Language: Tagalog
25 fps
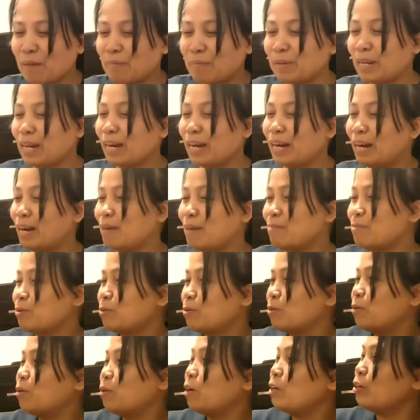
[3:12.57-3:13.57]
ng amo
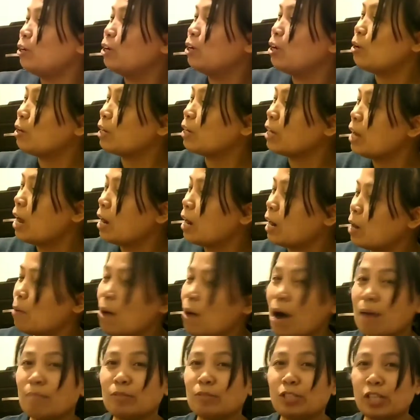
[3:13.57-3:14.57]
ko, ano na
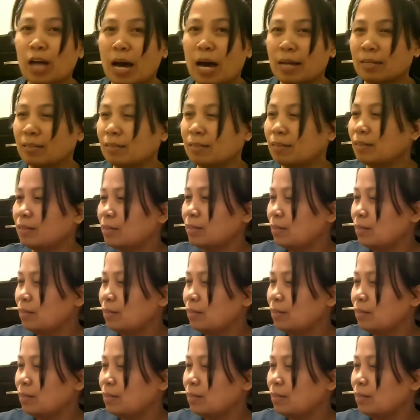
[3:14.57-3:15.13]
ginagawa mo dyan?